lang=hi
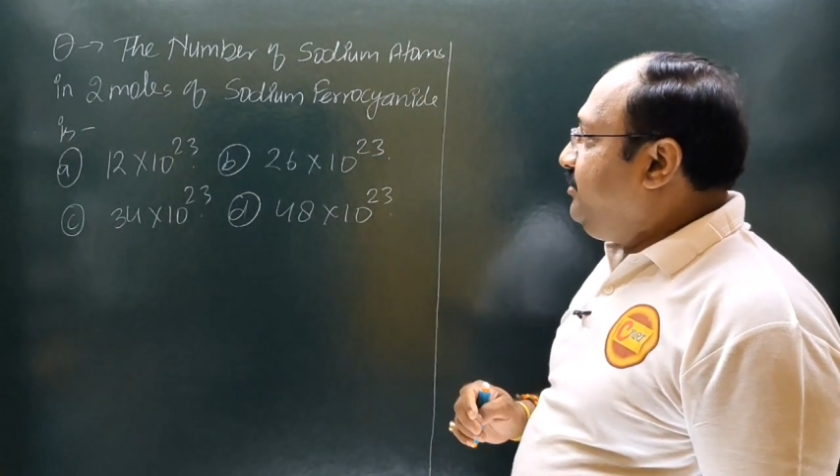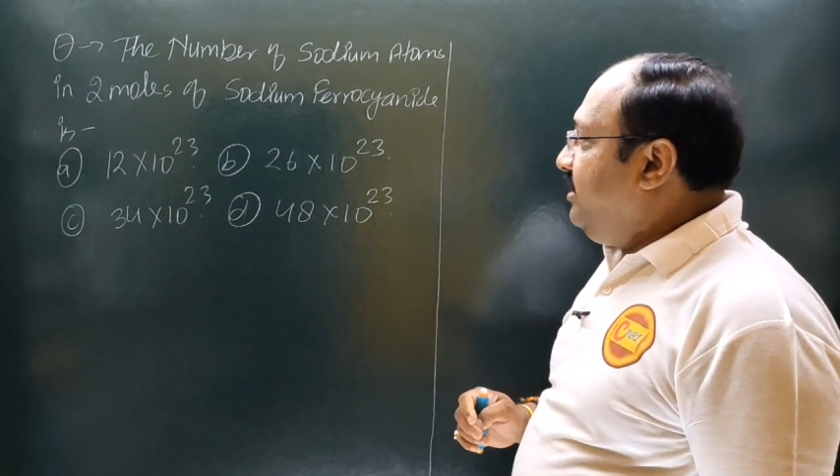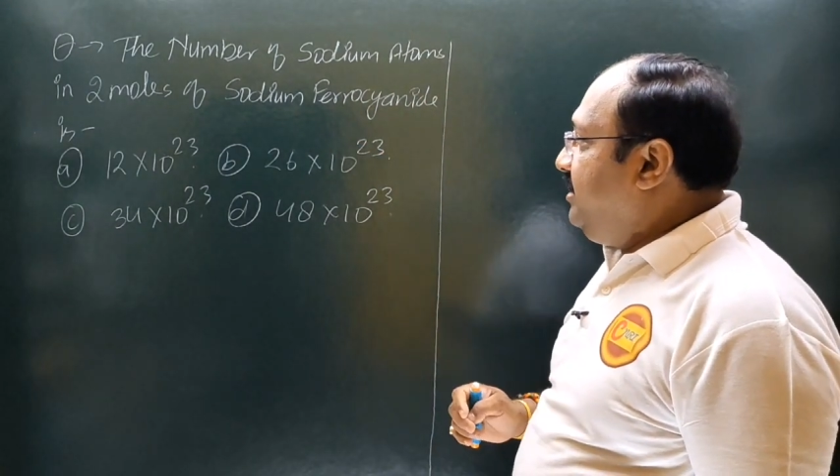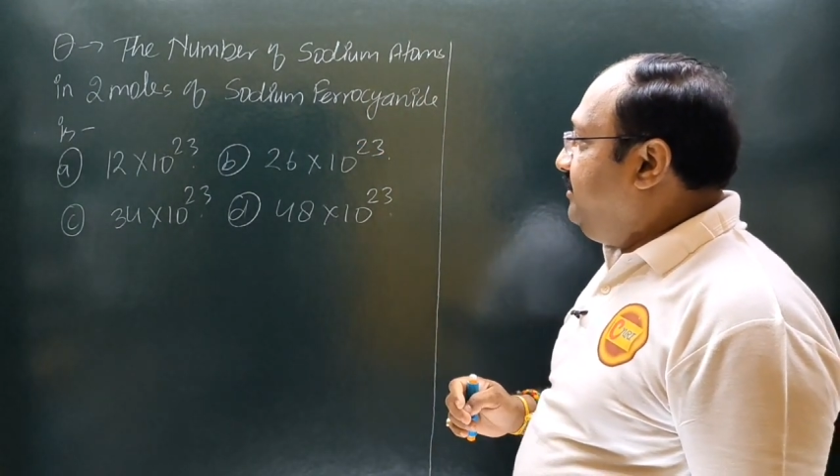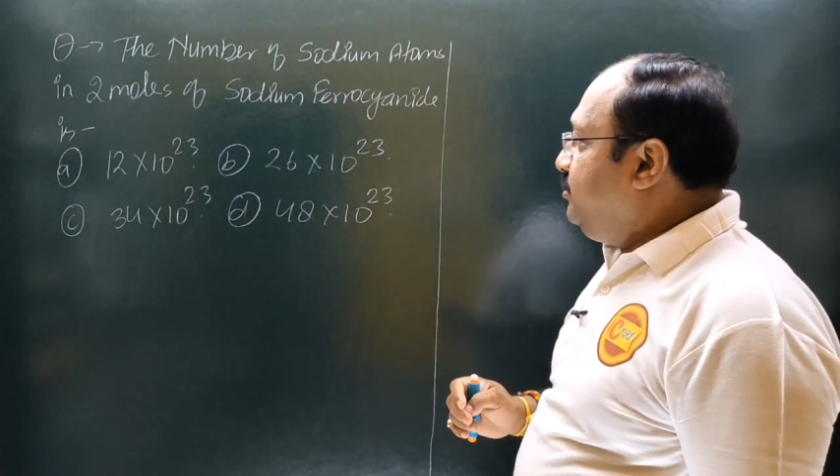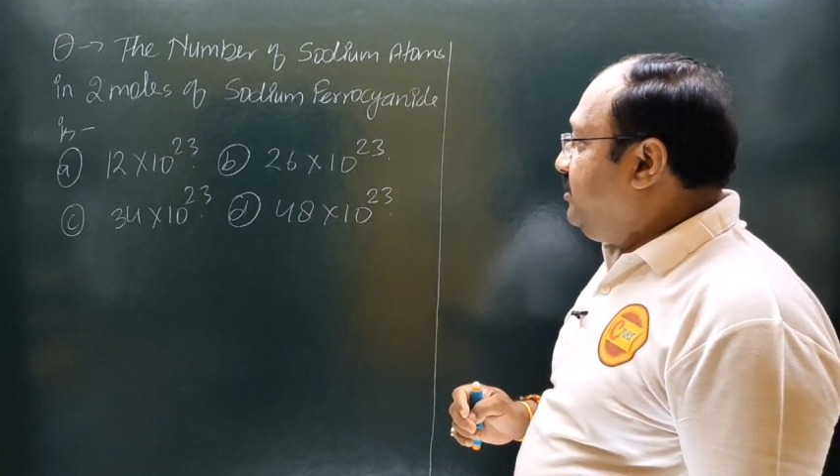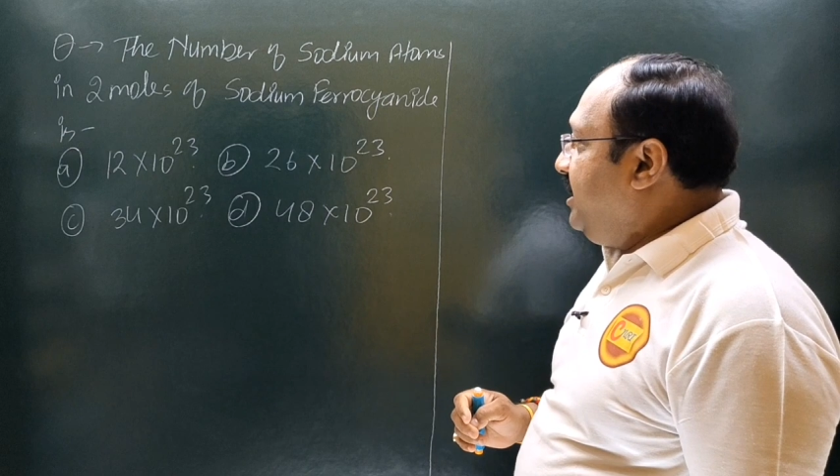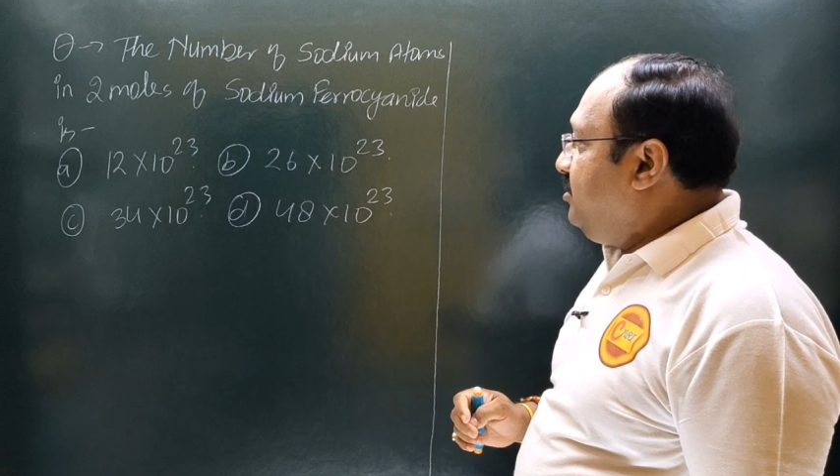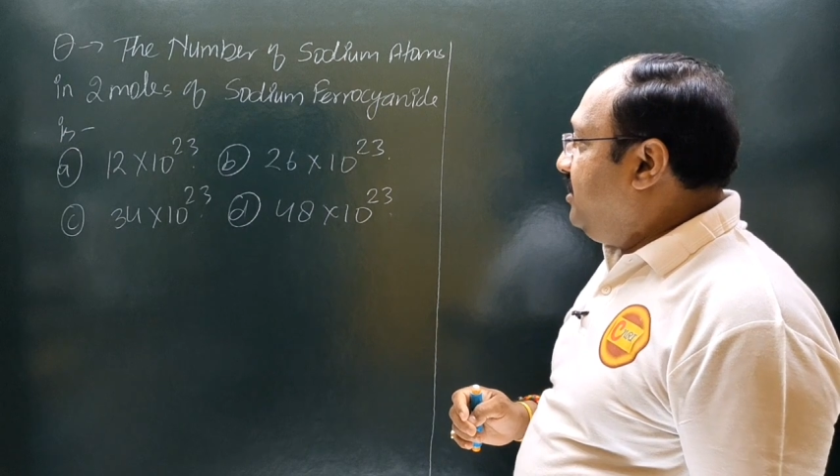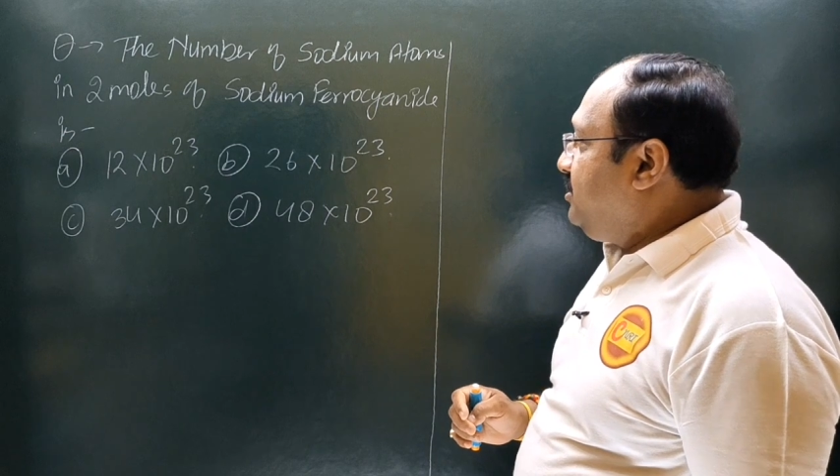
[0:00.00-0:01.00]
ट्वेल्व इंटू
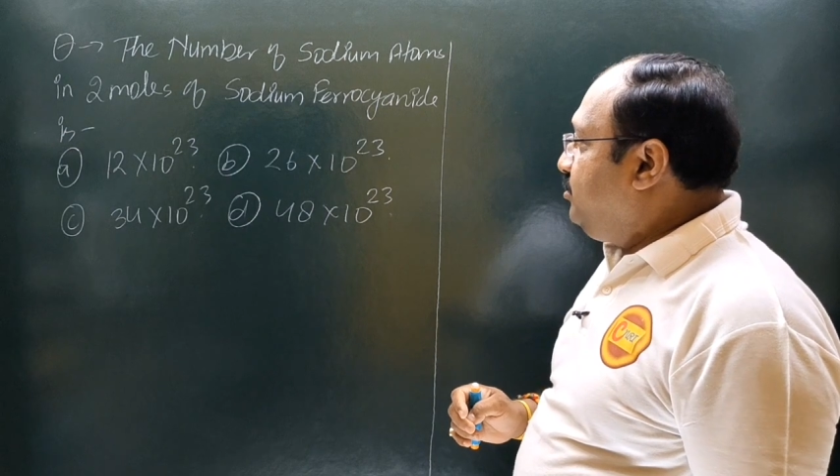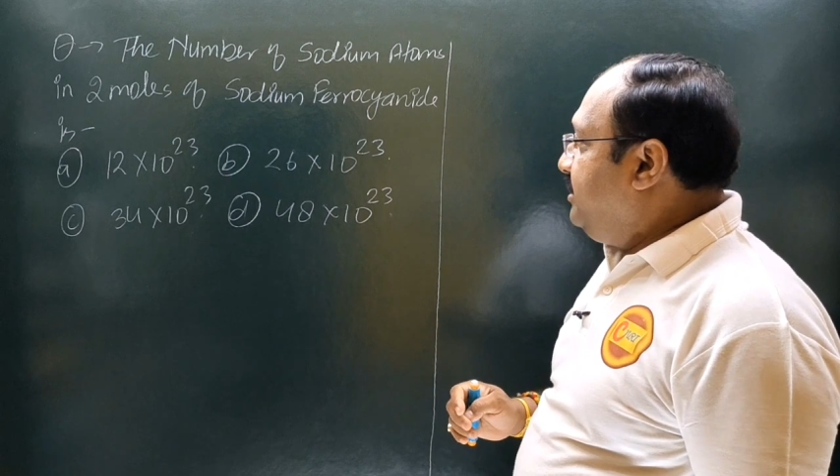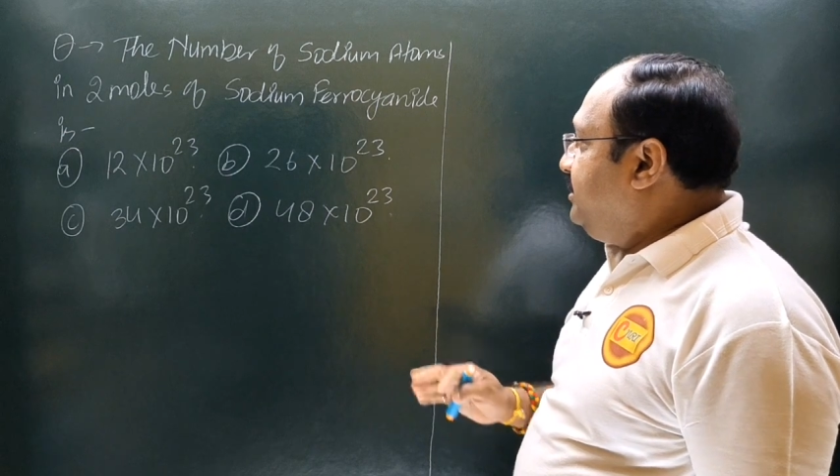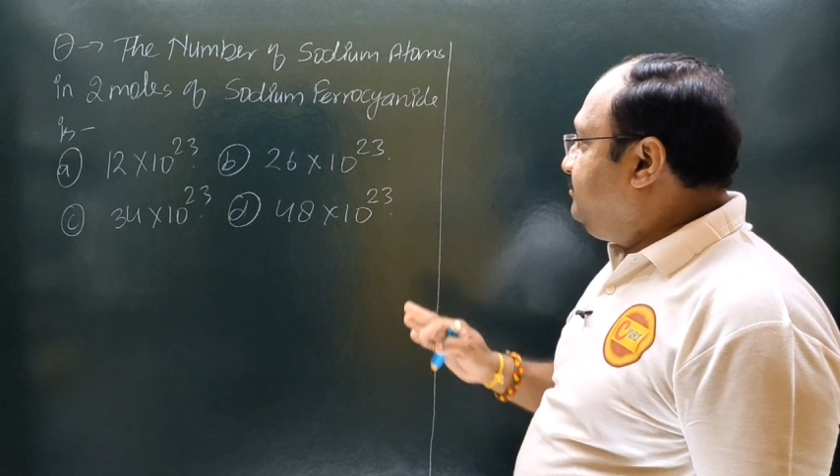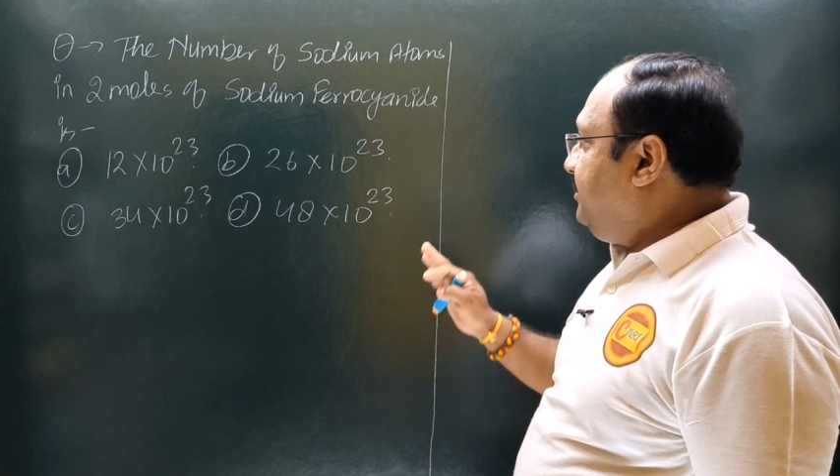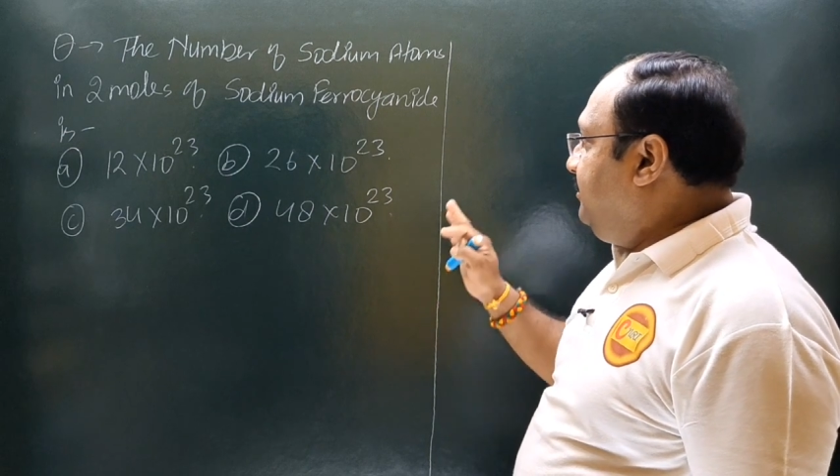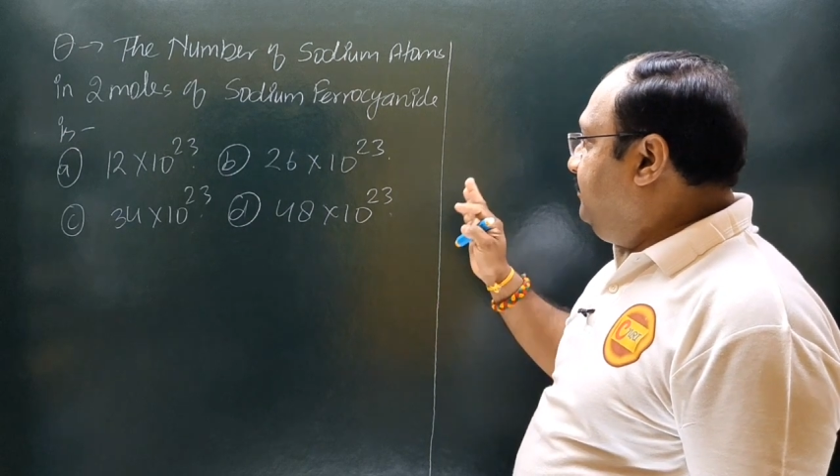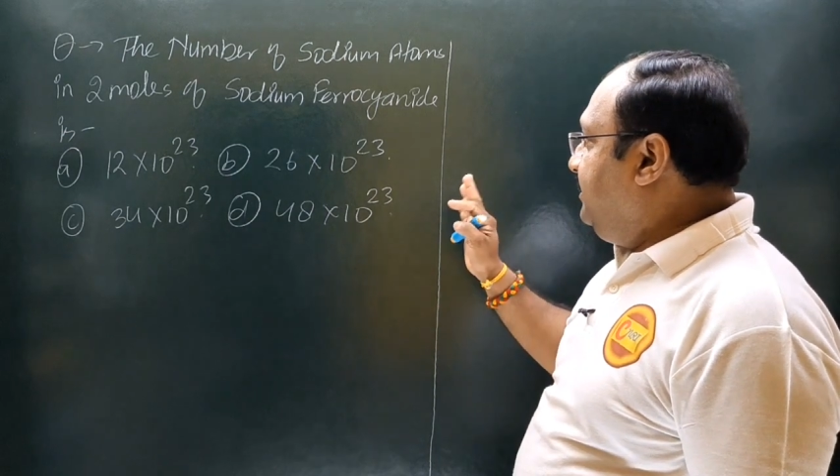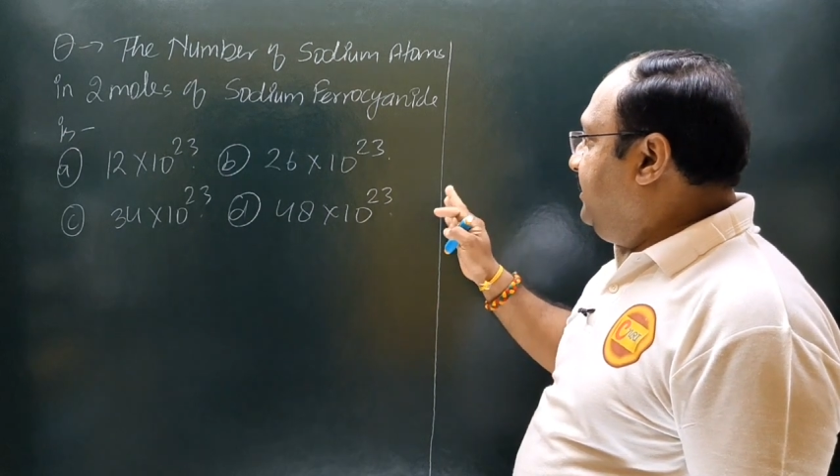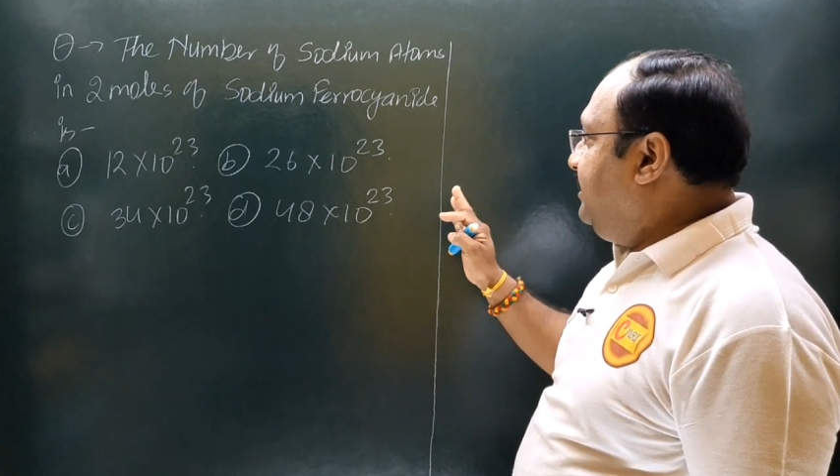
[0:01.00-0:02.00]
टेंट बार ट्वेंटी थ्री
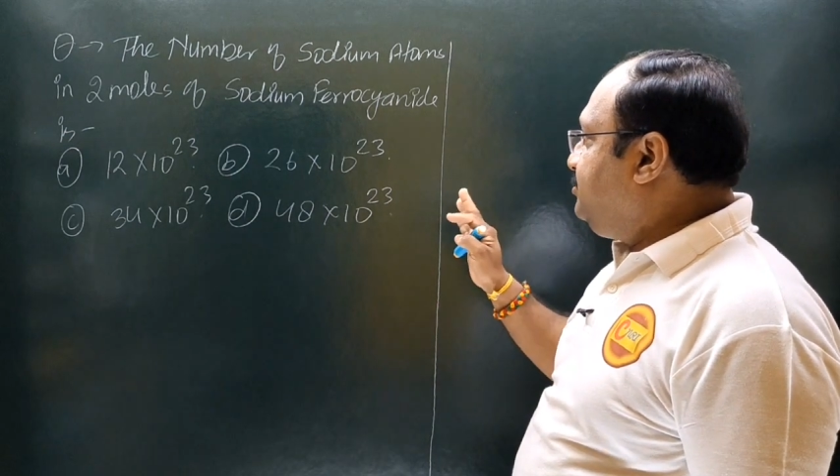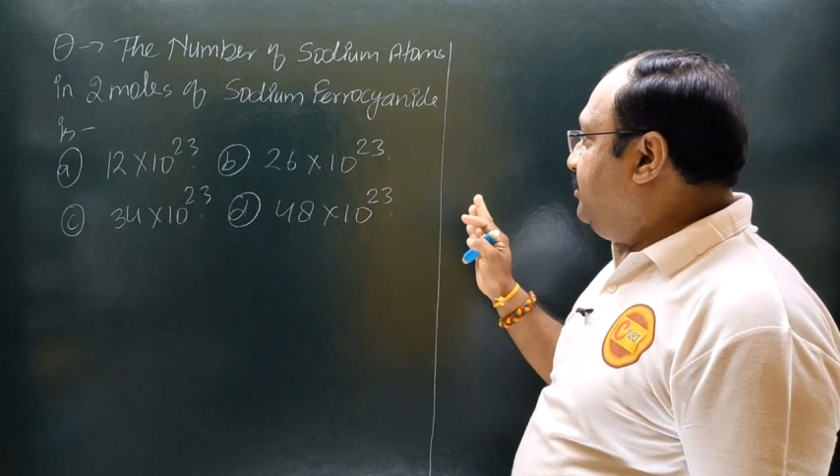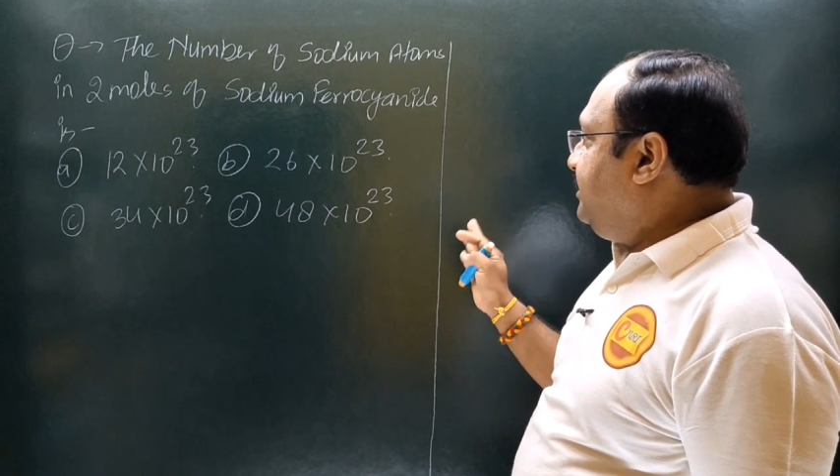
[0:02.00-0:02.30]
बी है